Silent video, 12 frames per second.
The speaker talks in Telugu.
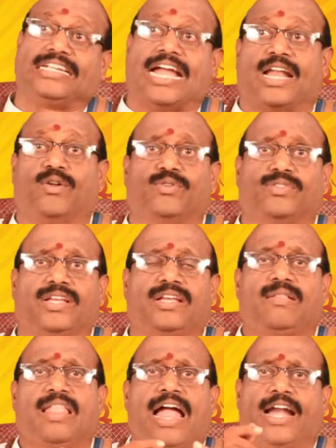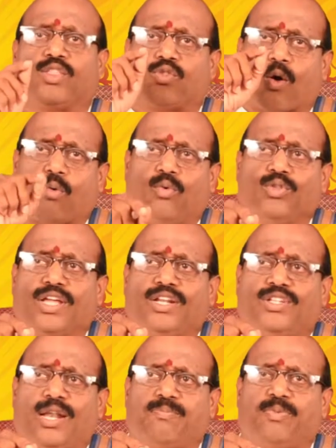జ్ఞానం ఉంది అంటే తక్కువ
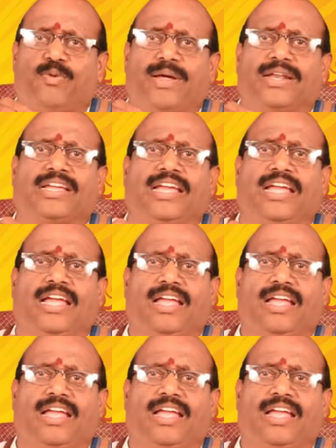తెలిసినప్పుడు మనకి